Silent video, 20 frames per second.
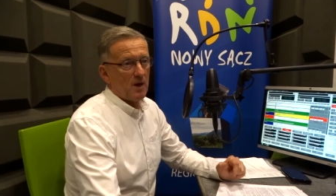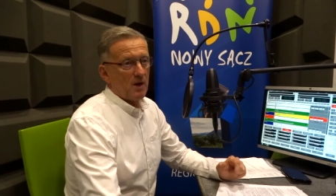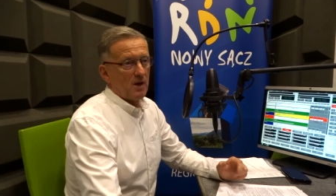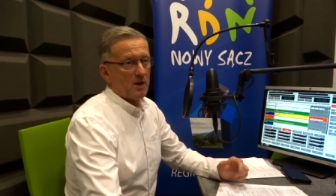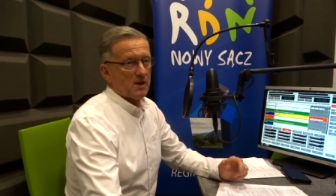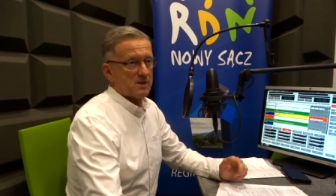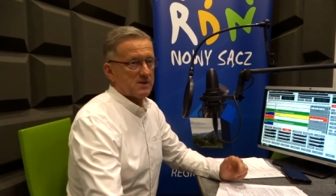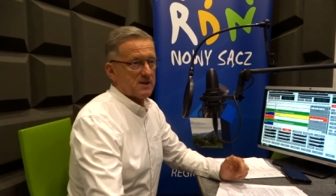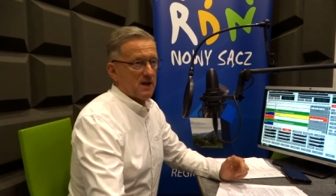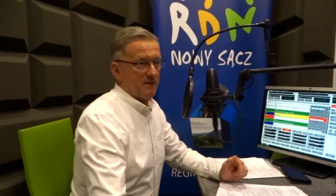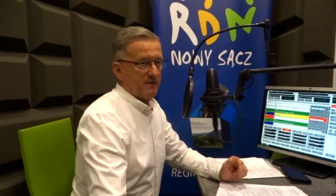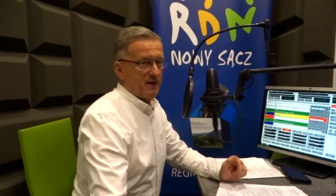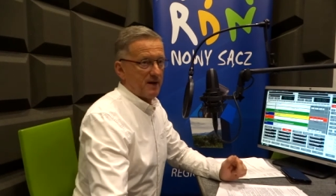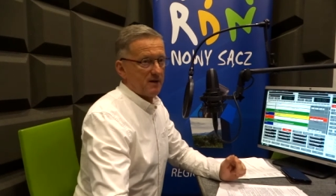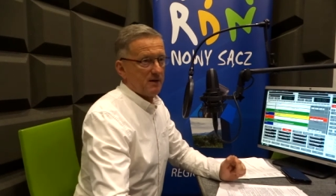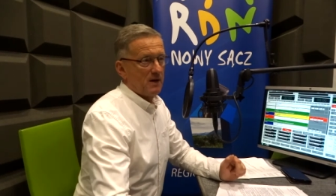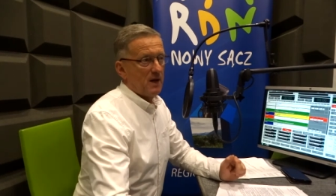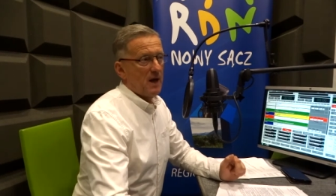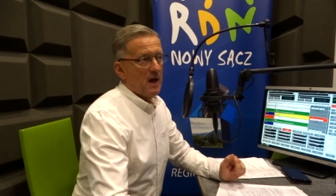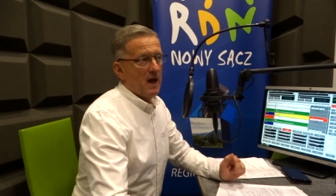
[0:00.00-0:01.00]

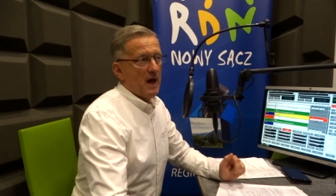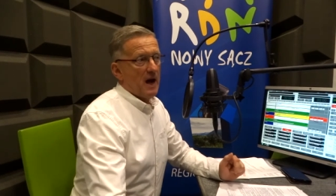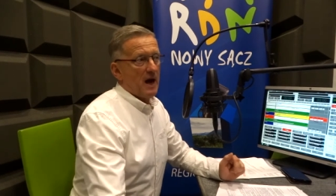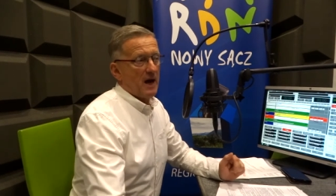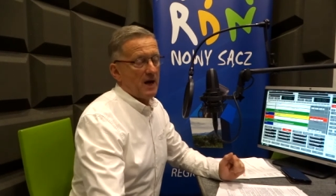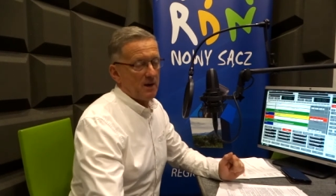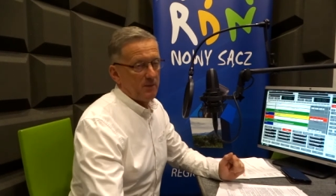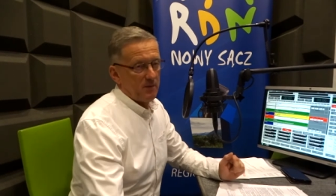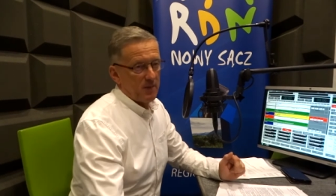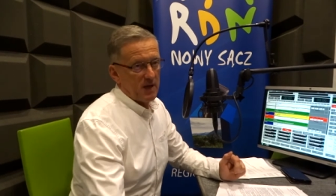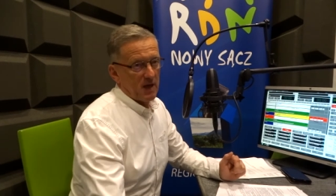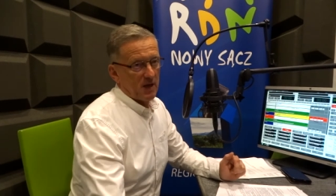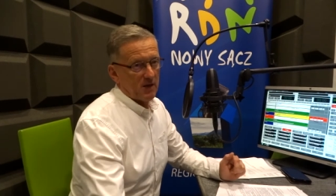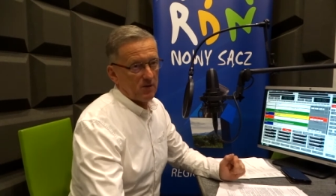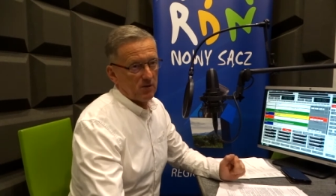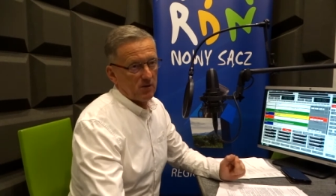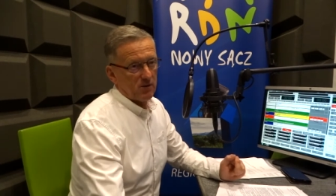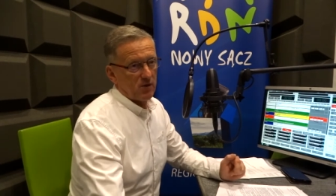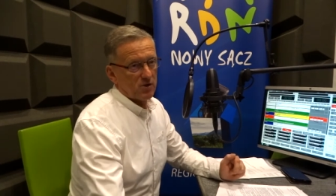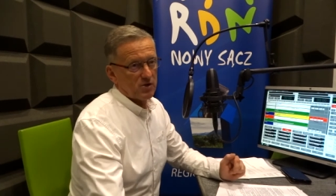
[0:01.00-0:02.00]
zawarł, ale my
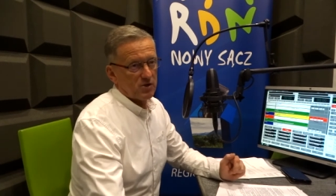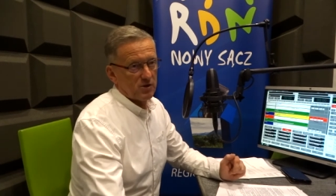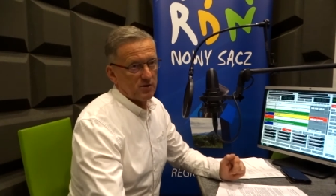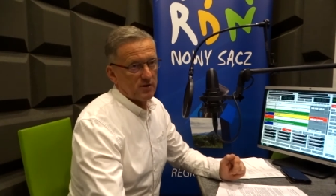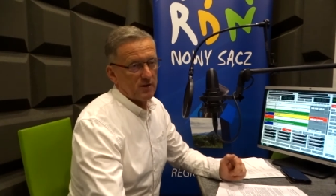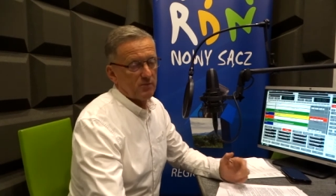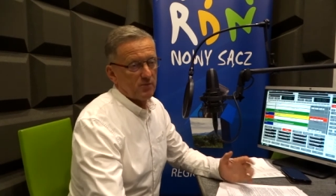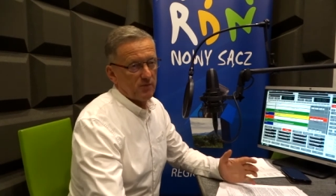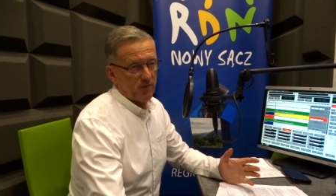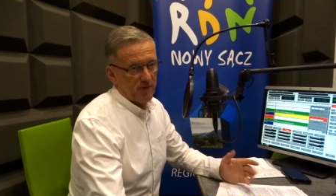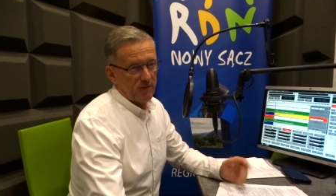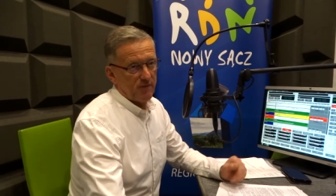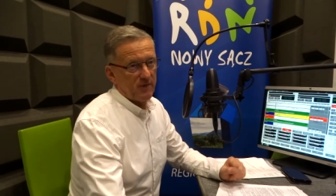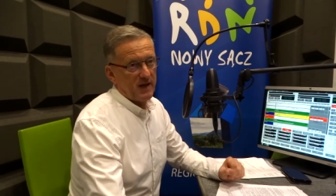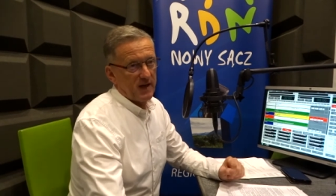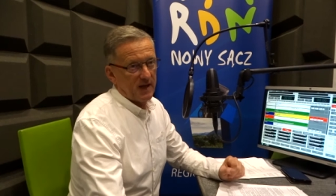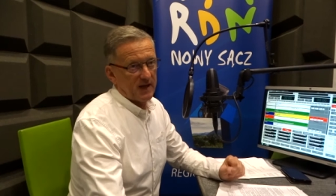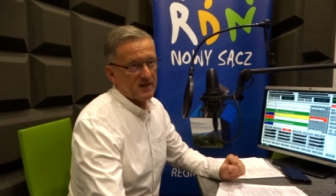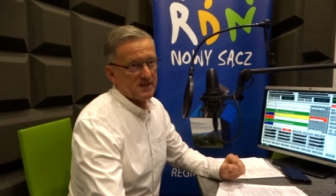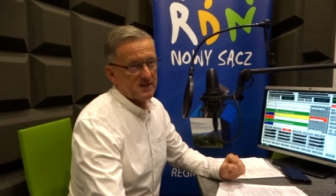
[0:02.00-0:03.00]
jako ośrodek
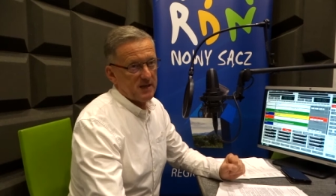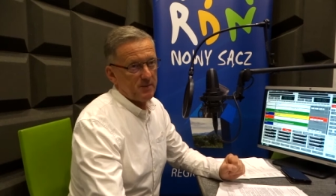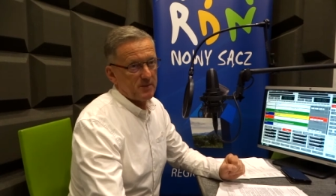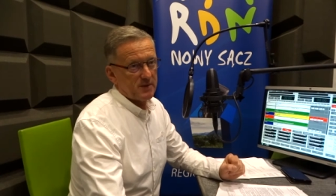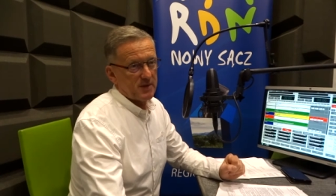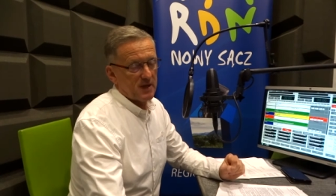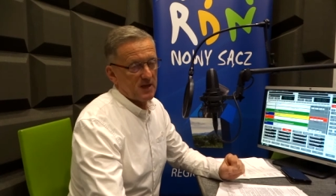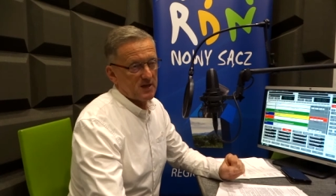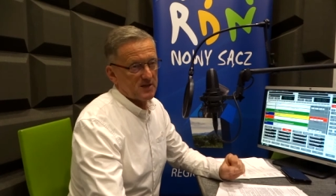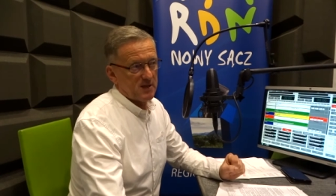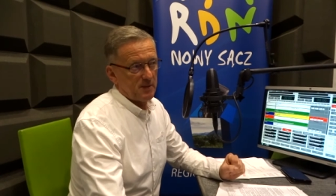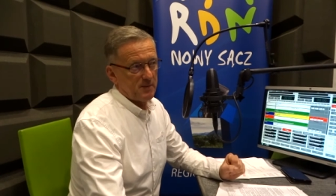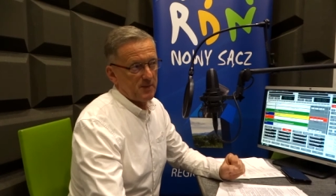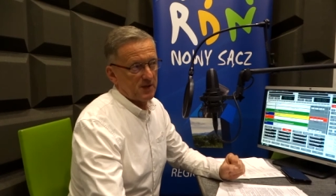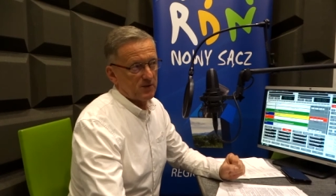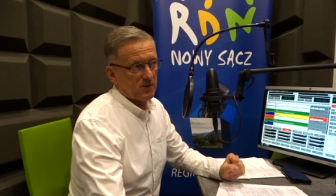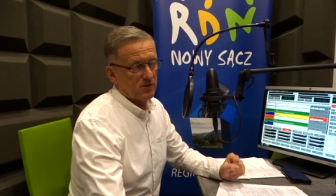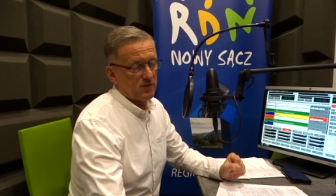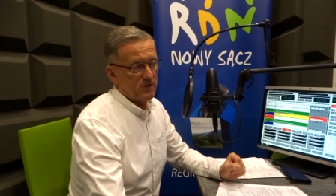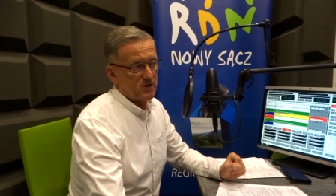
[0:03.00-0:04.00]
wynagradzamy tych
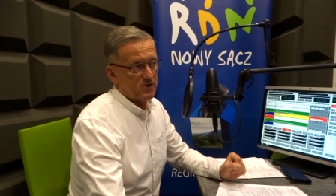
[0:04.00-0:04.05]
egzaminatorów.